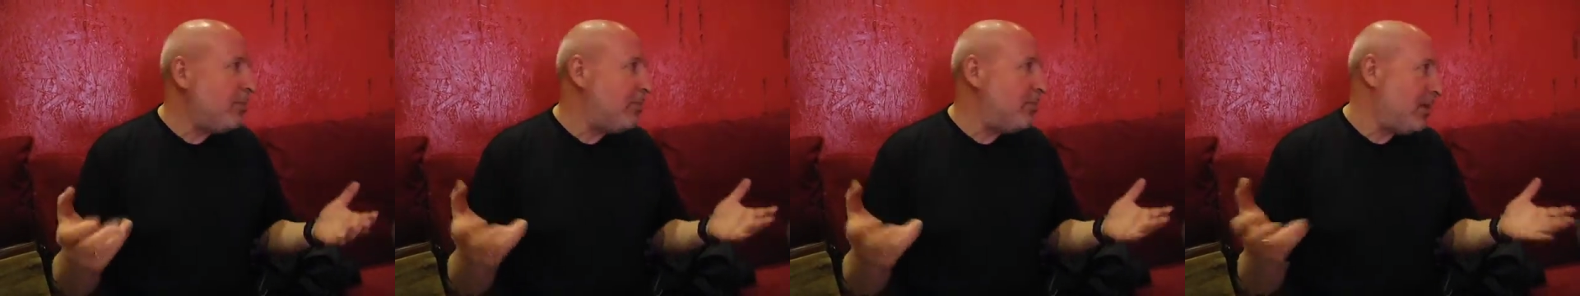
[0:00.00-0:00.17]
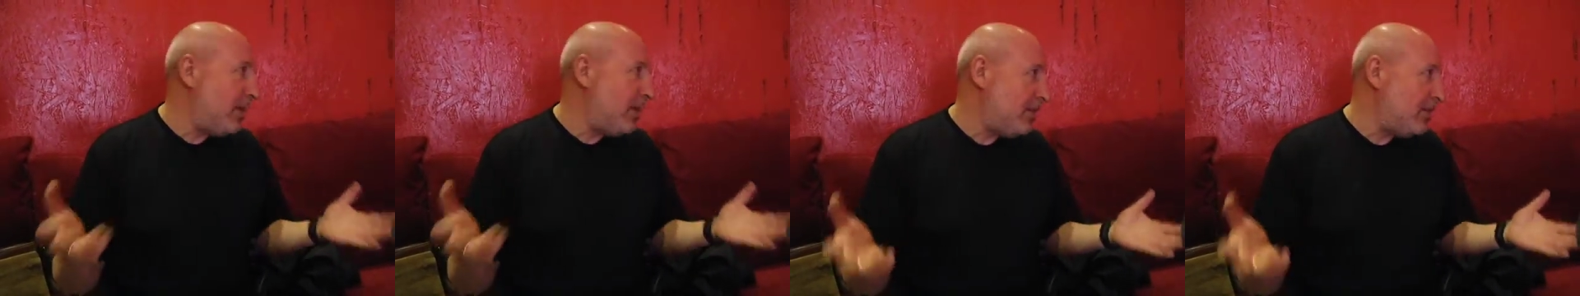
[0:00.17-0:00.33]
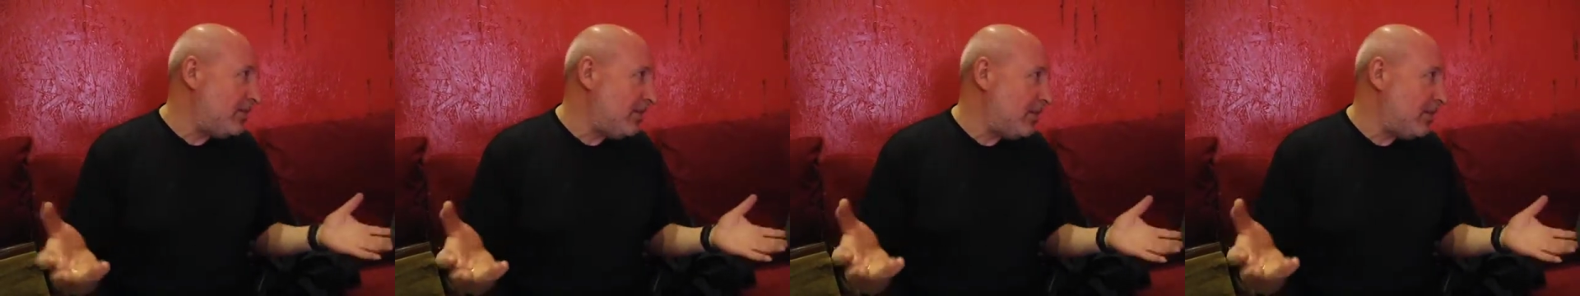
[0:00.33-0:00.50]

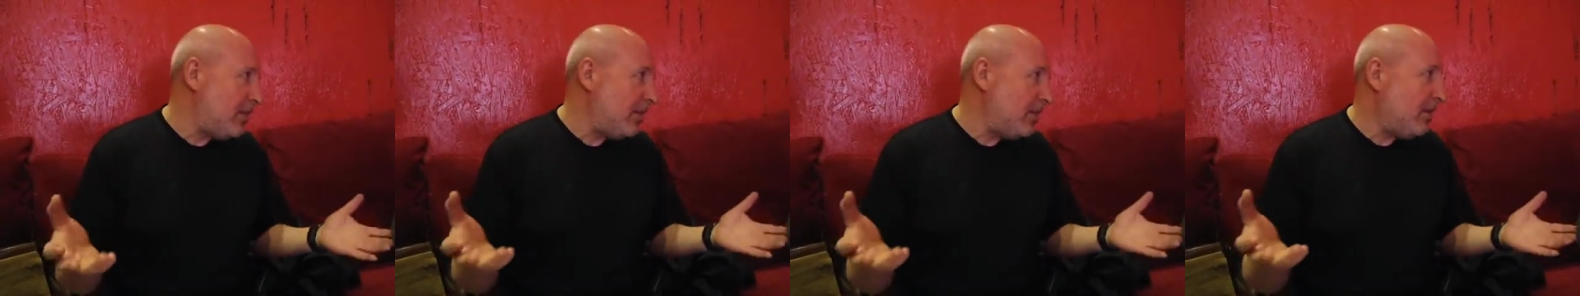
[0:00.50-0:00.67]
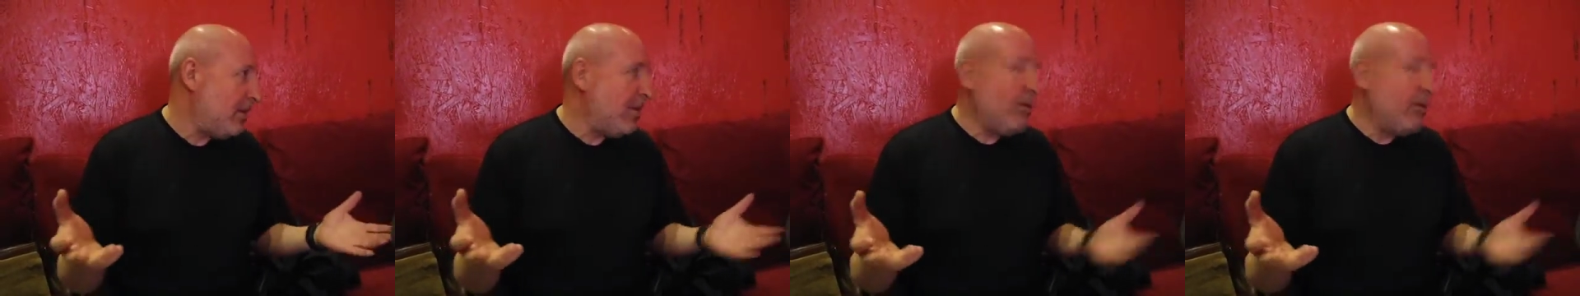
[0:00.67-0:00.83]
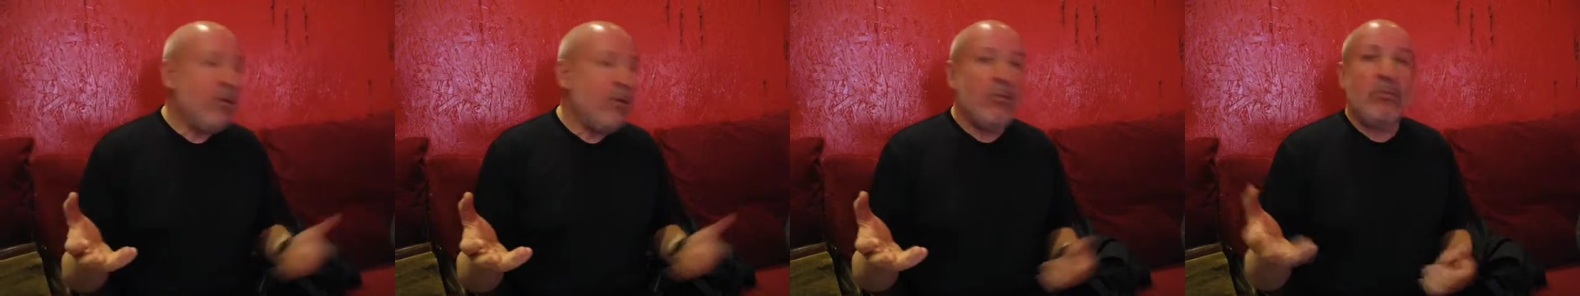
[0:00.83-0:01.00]
магазины.
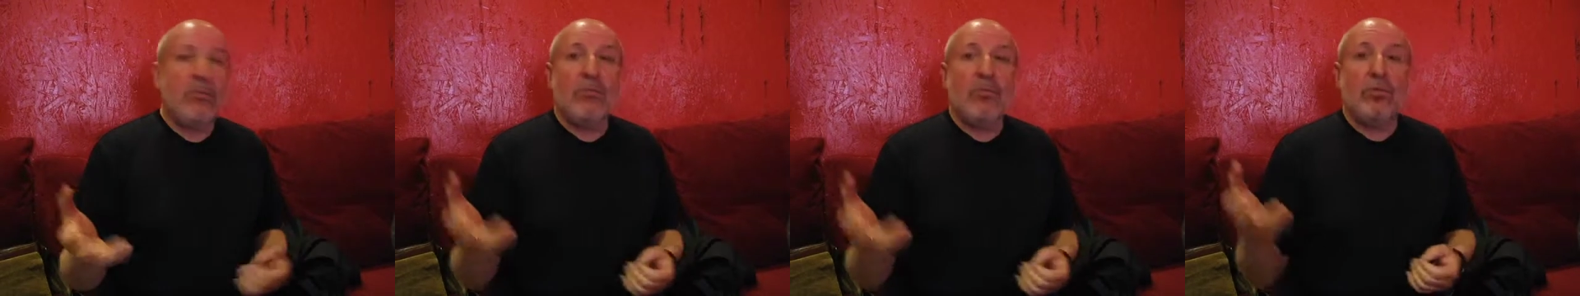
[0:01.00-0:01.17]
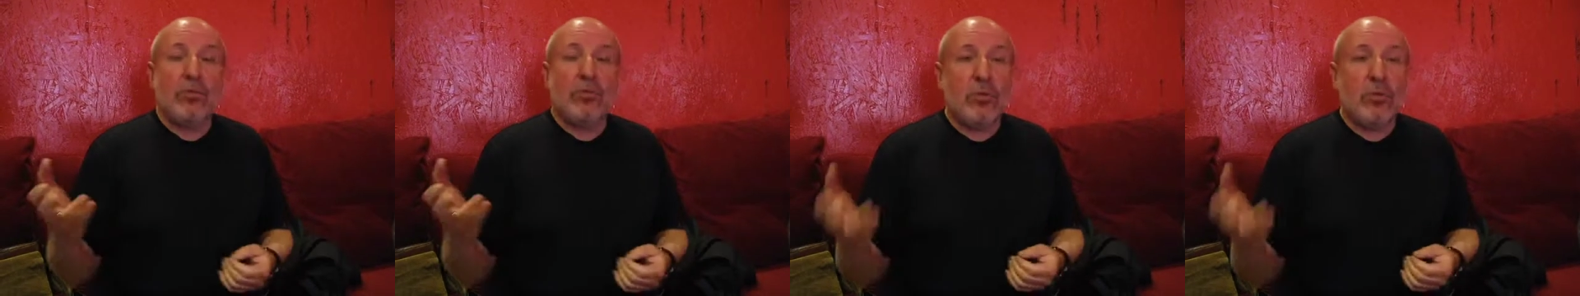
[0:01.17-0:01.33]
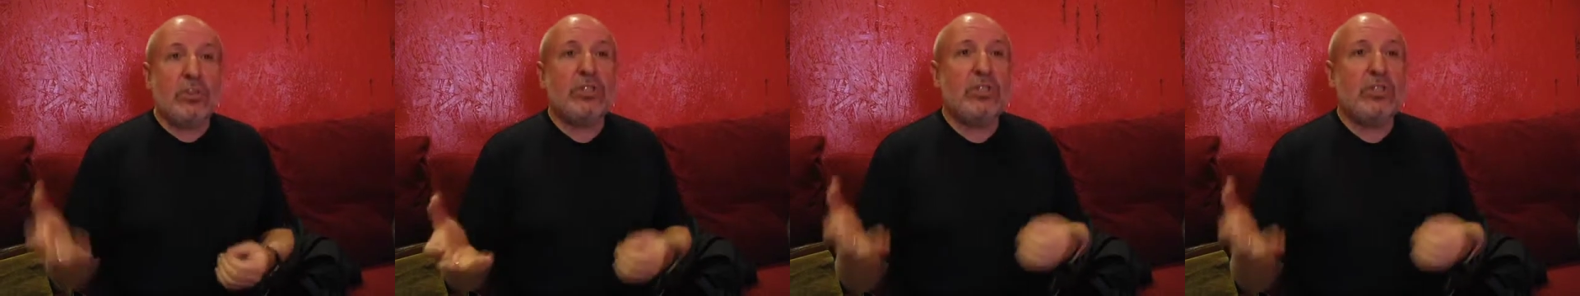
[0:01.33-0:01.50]

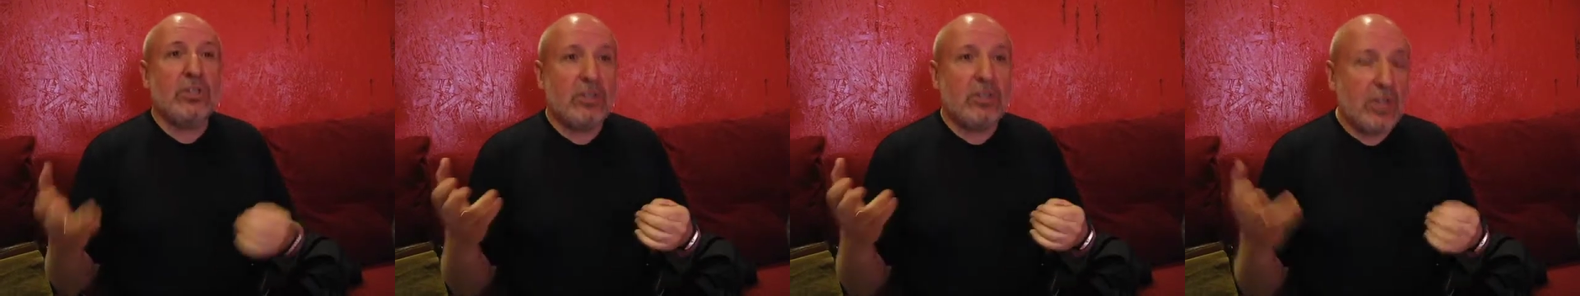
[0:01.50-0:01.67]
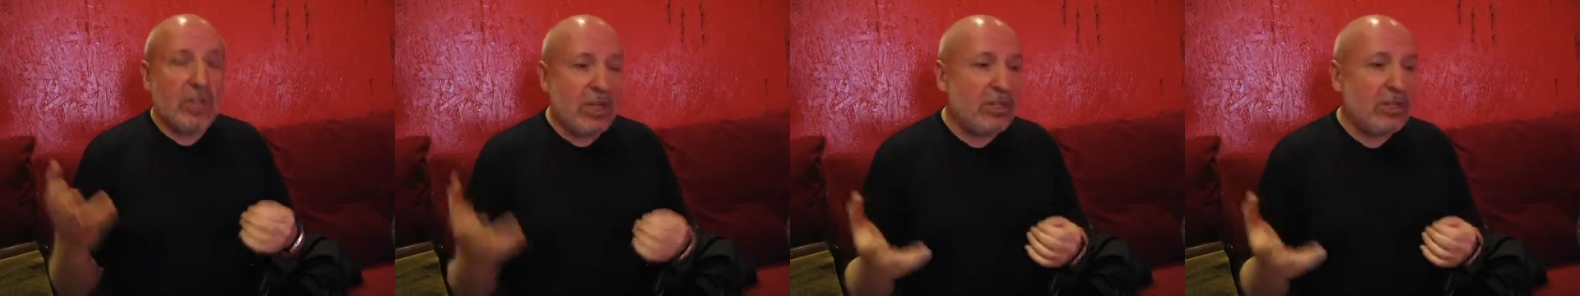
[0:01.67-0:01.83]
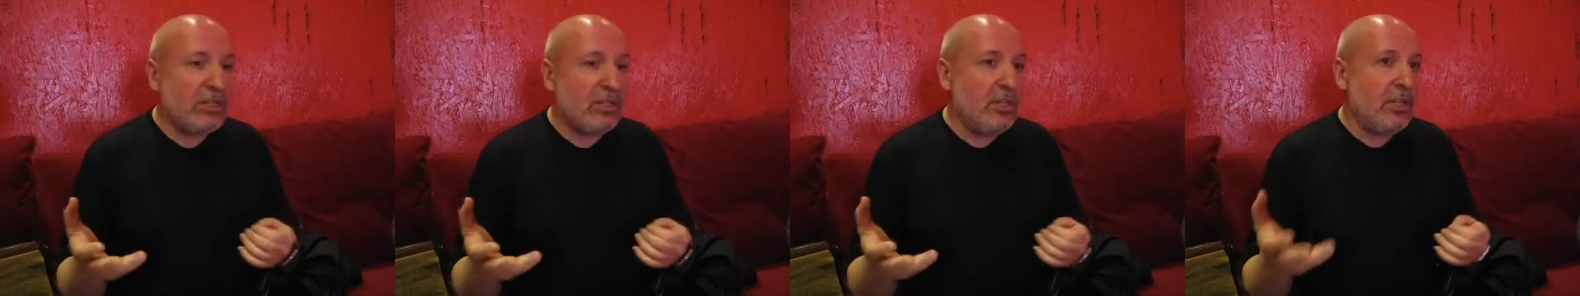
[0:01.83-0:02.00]
Точно
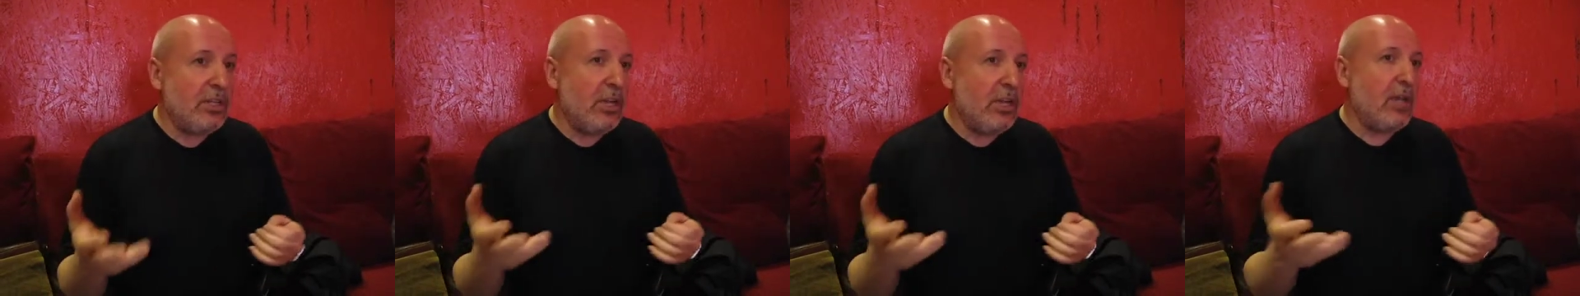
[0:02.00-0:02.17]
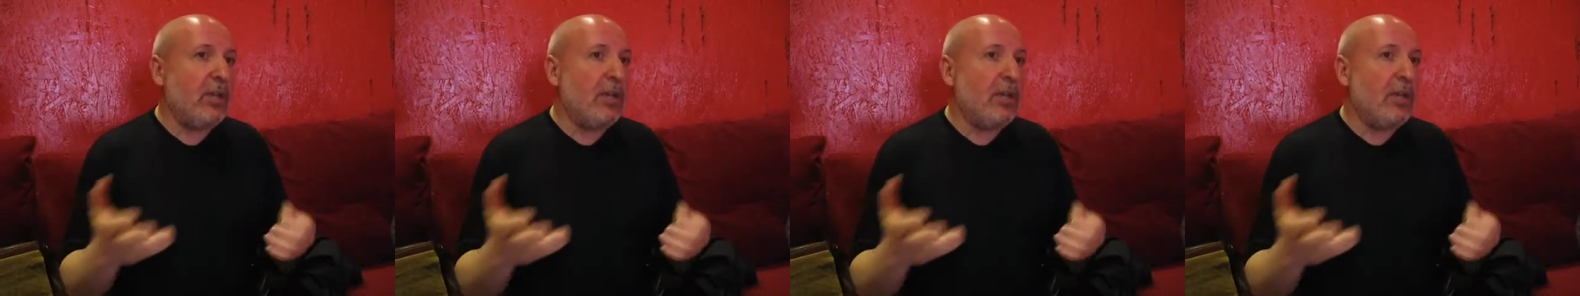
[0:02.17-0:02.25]
так же я